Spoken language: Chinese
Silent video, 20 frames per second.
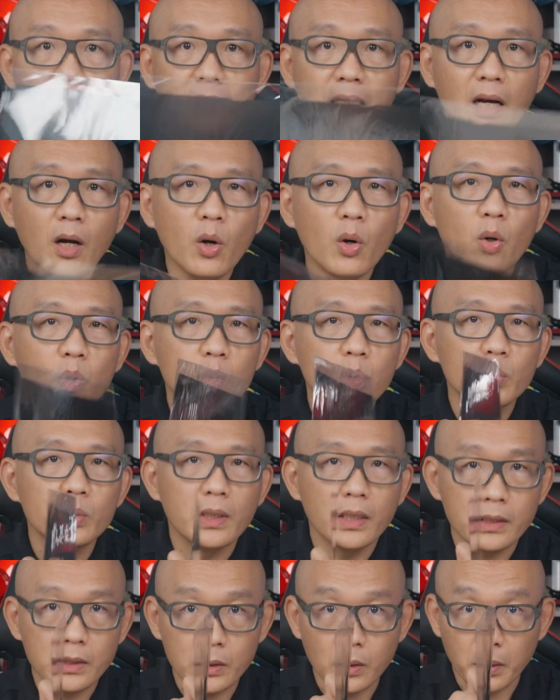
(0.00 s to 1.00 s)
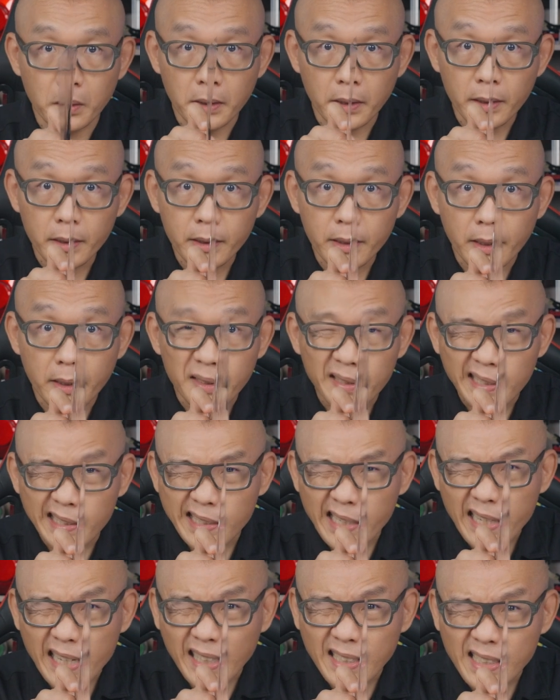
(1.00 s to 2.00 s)
那厚度呢只有 零点
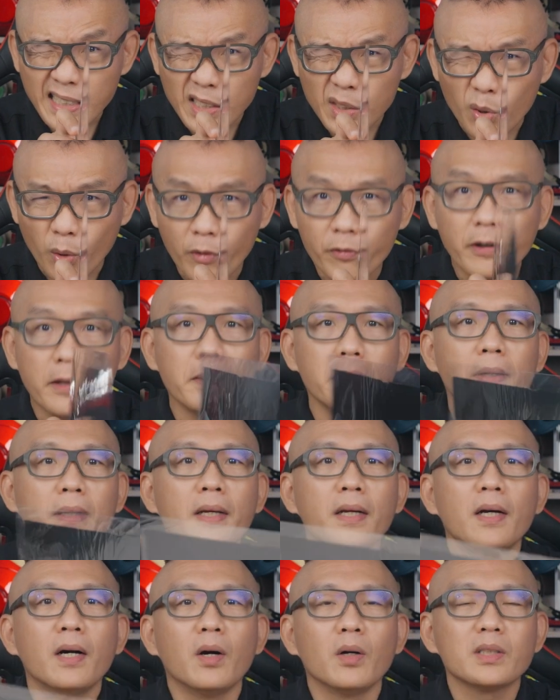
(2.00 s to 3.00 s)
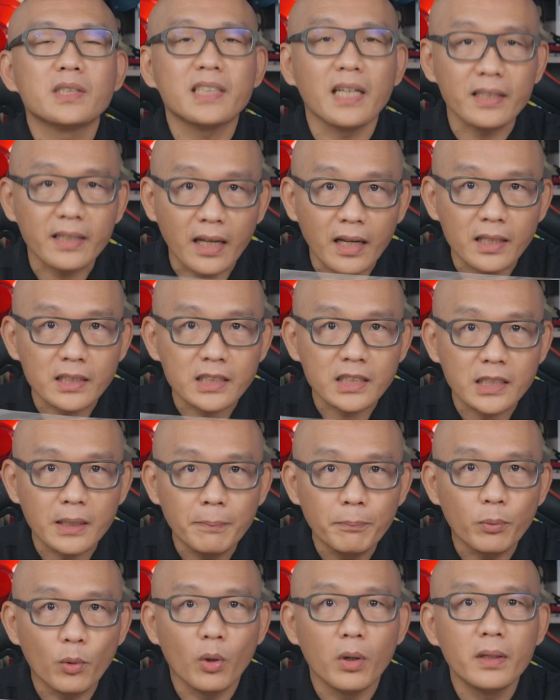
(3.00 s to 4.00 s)
零三四公分，哦，相当的
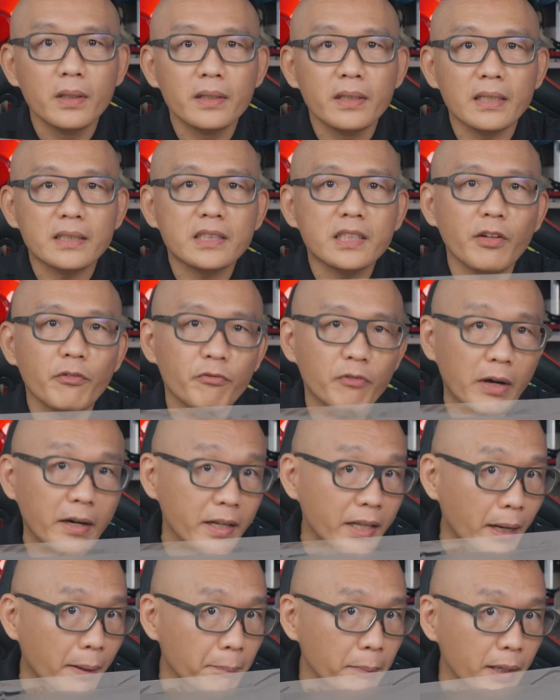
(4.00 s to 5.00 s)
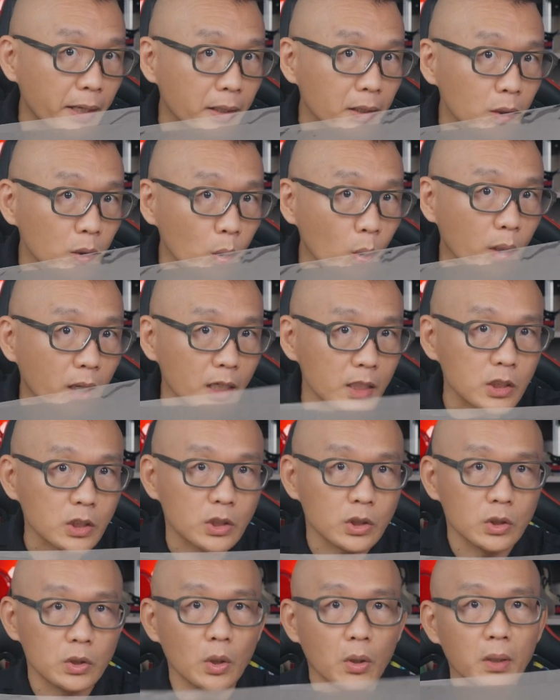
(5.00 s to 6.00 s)
轻薄。 那正反两面都可以
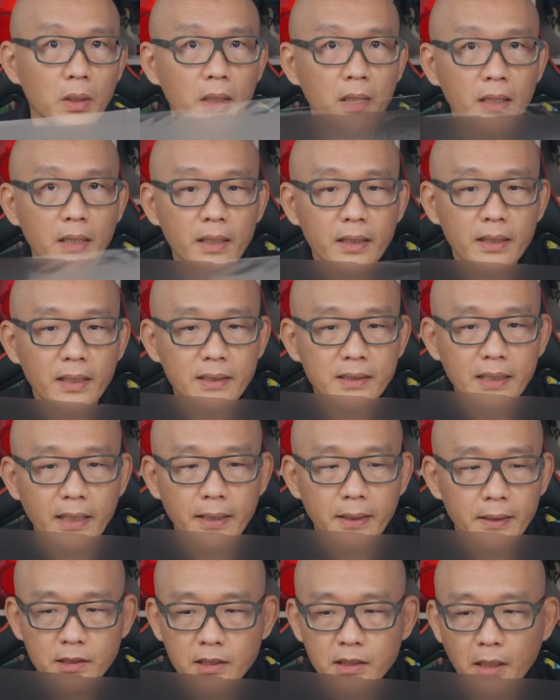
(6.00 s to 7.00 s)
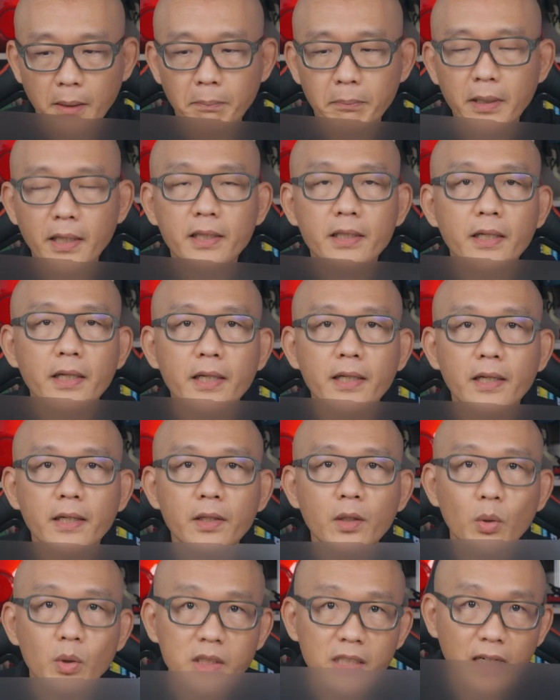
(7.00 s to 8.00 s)
使用。那在正面的一个
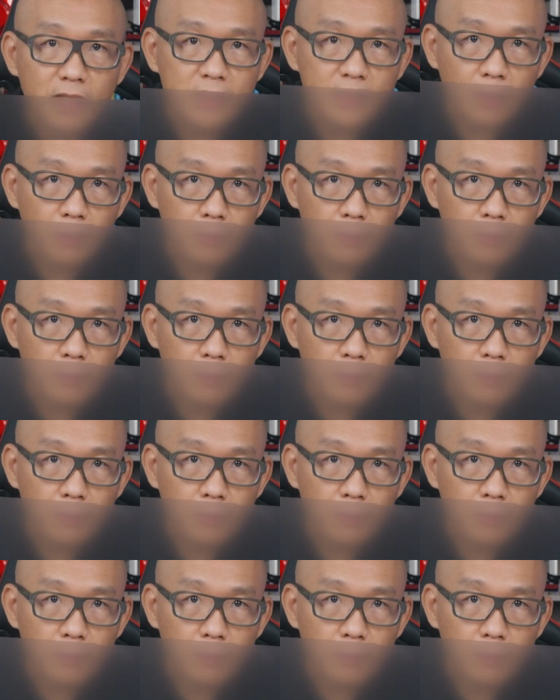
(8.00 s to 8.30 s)
右下角，